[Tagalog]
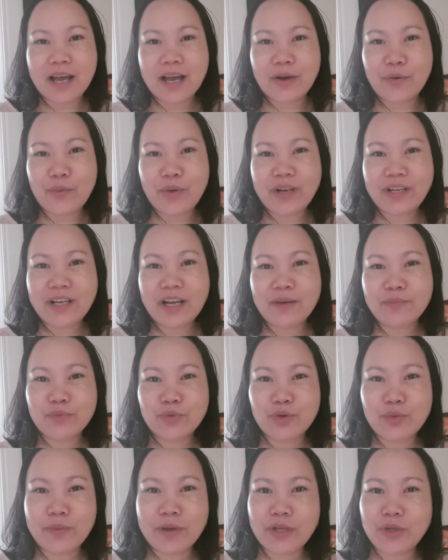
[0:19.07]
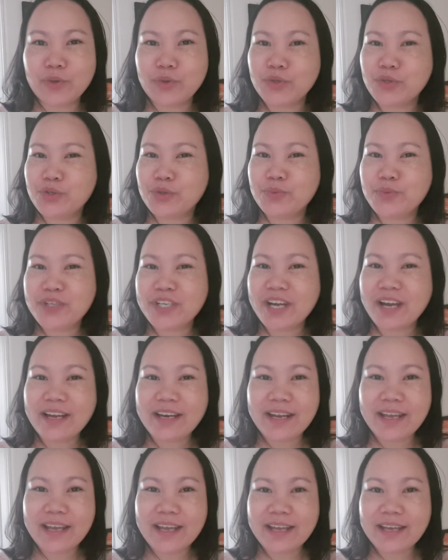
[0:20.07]
Welcome to my YouTube
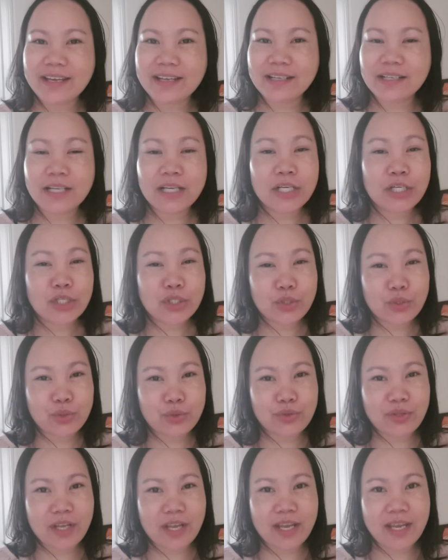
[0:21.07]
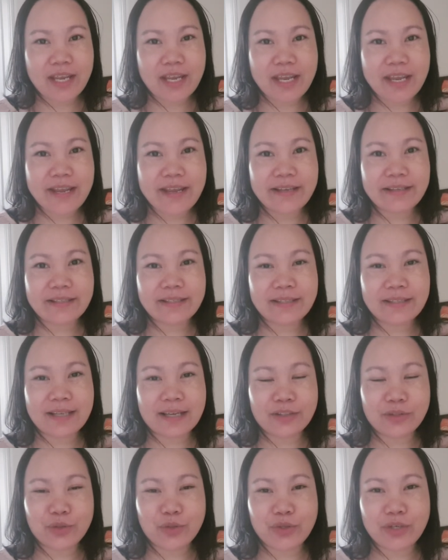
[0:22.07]
channel! Today is
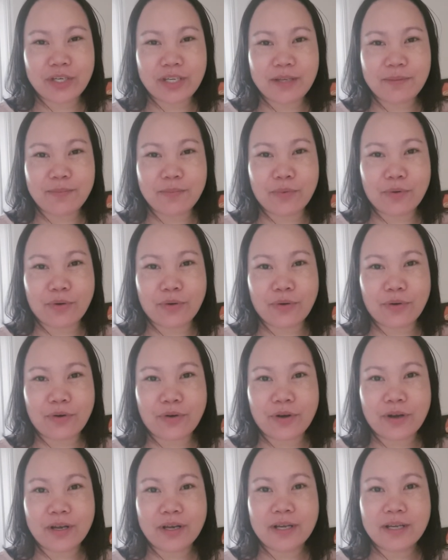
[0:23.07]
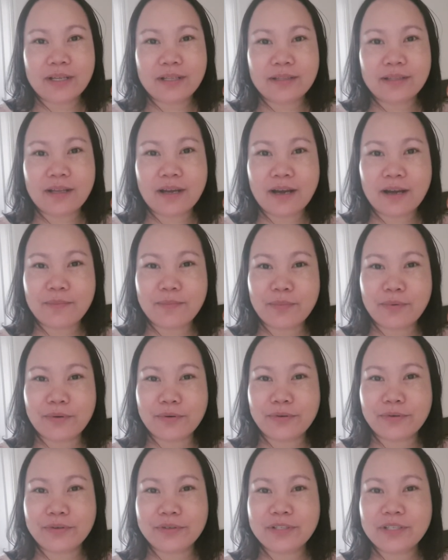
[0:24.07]
Saturday po.
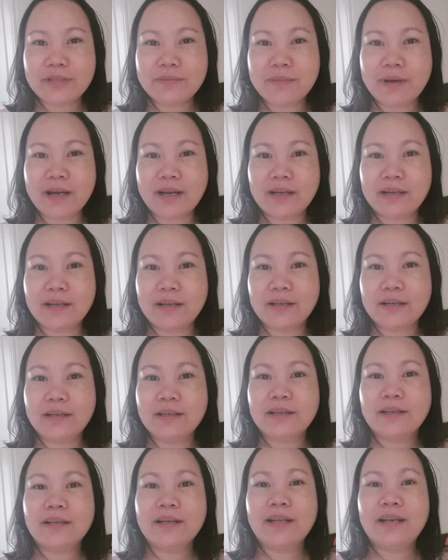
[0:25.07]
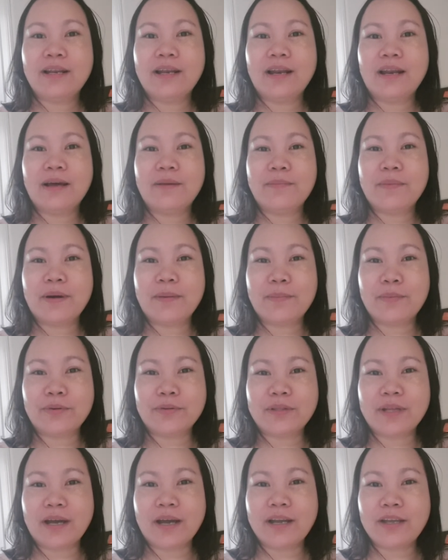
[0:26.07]
Tapos maglalaba po
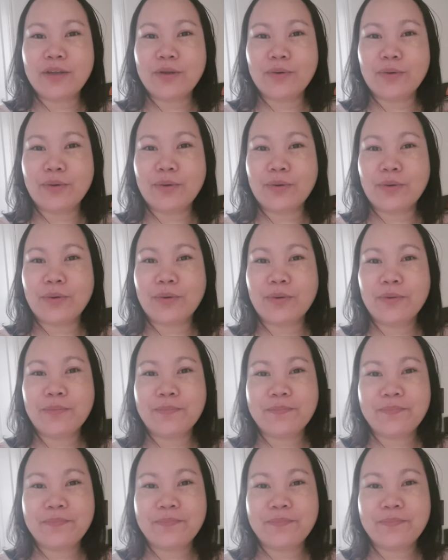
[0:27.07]
tayo.